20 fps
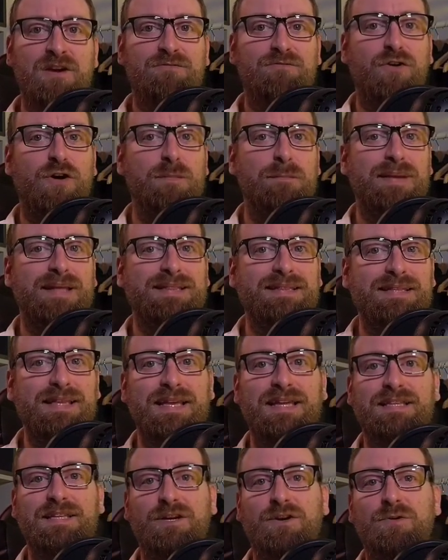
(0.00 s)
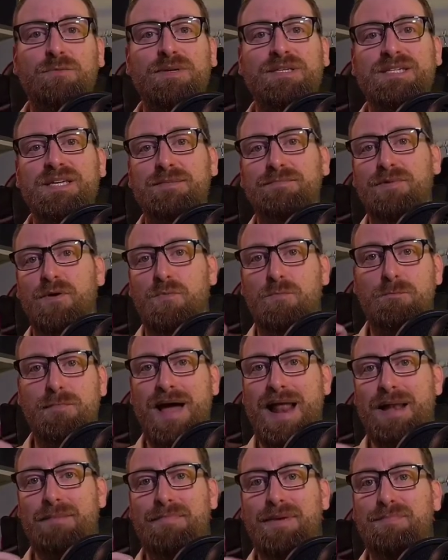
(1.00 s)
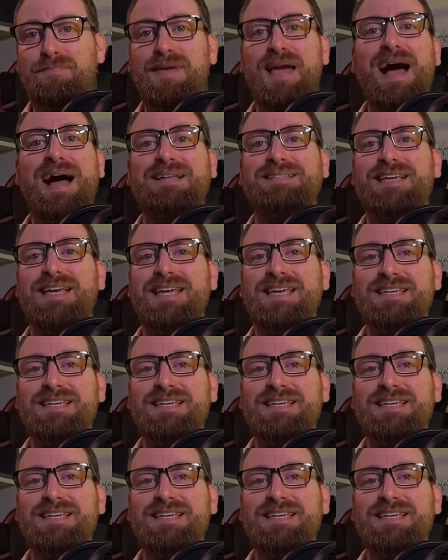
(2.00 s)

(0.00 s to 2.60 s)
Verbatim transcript: Voi mettete come sempre un bel mi piace,